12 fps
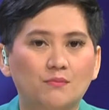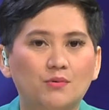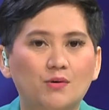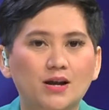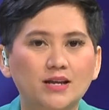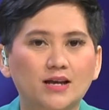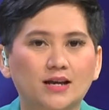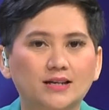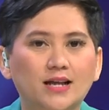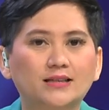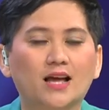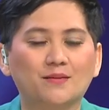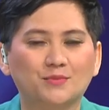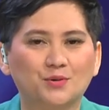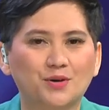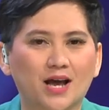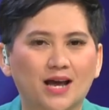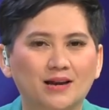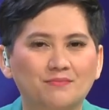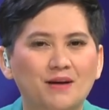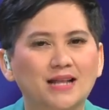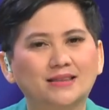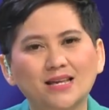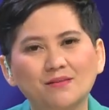Puan yang datang menggunakan
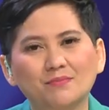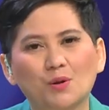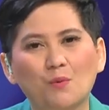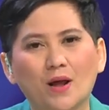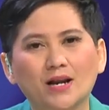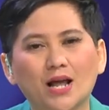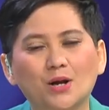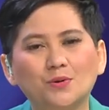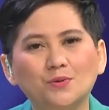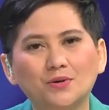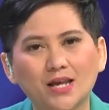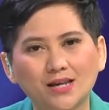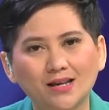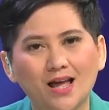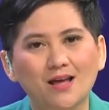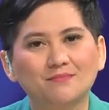batik berwarna kuning